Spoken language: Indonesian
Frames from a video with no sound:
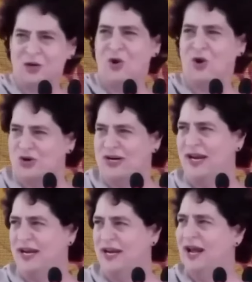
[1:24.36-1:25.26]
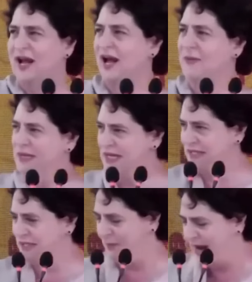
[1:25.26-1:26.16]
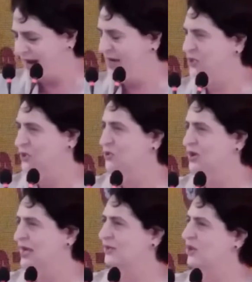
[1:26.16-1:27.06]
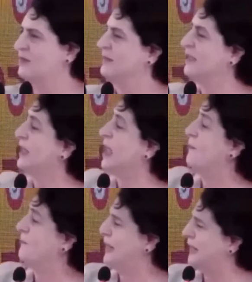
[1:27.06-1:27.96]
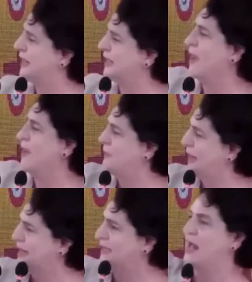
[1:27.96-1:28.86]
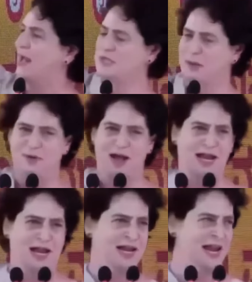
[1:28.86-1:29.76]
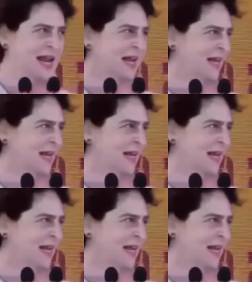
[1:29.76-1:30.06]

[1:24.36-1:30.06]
bat kadai ka opposition party ka bahedu Urahul